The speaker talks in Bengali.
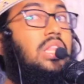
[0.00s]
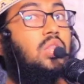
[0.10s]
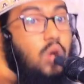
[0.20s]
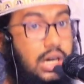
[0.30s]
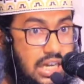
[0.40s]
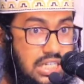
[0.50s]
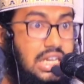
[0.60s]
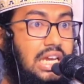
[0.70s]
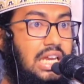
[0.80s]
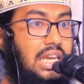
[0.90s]
এই দোয়াটা
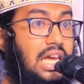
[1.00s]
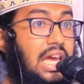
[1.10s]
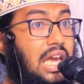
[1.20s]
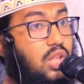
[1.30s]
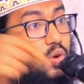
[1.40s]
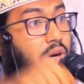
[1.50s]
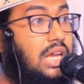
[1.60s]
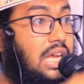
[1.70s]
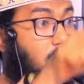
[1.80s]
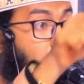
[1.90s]
শিখে নিয়ে এই
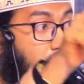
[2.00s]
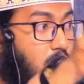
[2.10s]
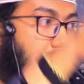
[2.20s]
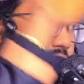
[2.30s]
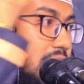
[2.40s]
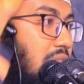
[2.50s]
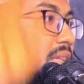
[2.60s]
দোয়াটাই করা উচিত